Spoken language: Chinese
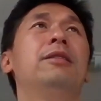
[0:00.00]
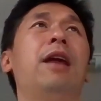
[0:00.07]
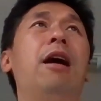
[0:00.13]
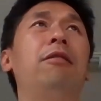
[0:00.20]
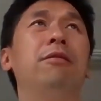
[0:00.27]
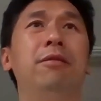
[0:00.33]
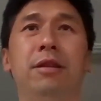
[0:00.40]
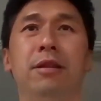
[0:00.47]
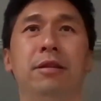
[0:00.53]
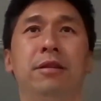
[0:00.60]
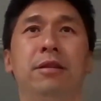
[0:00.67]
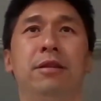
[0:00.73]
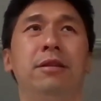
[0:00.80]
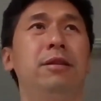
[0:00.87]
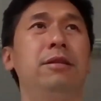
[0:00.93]
那
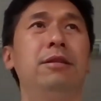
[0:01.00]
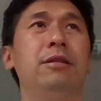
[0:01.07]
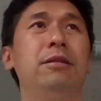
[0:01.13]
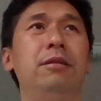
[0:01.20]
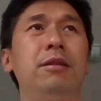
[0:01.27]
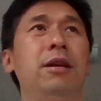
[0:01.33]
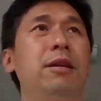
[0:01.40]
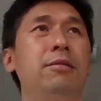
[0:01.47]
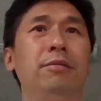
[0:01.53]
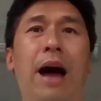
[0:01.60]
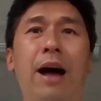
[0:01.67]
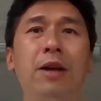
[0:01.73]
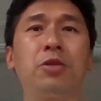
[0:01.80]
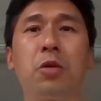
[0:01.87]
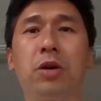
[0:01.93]

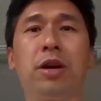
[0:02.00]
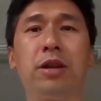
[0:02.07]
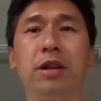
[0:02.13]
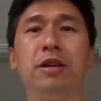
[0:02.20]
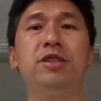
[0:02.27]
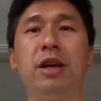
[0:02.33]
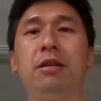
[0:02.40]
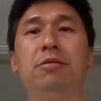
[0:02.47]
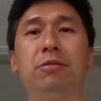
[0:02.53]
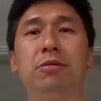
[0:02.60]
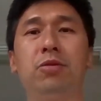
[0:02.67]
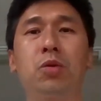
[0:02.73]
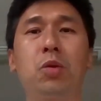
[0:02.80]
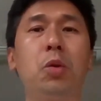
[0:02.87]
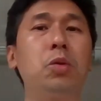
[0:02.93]
哪种可能性
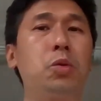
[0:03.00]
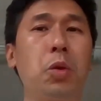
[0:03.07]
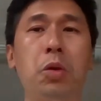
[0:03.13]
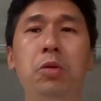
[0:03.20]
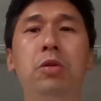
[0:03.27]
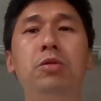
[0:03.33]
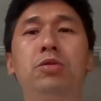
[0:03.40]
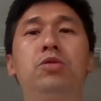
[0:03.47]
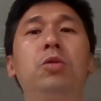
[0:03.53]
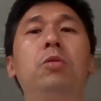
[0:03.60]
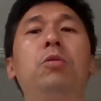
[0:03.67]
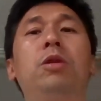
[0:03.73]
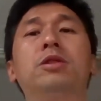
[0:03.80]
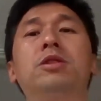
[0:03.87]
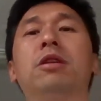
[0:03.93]
都对于
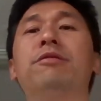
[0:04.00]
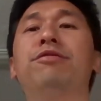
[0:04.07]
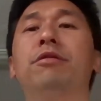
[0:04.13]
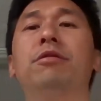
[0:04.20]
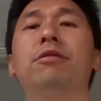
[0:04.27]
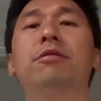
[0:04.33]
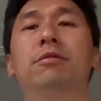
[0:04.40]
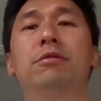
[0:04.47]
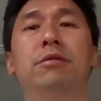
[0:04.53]
中国政府